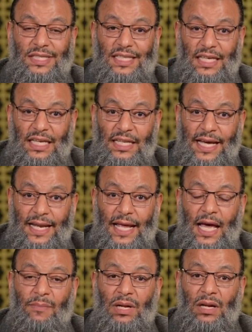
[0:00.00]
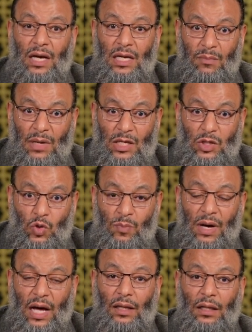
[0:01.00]
ديننا من غير معصوم
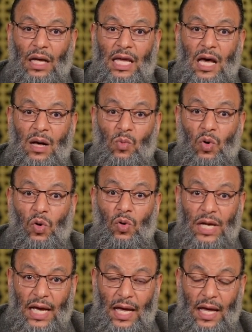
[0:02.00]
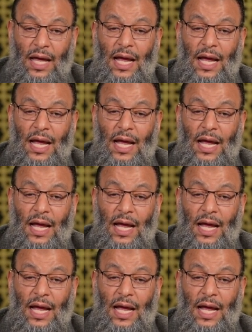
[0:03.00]
الله يأمرنا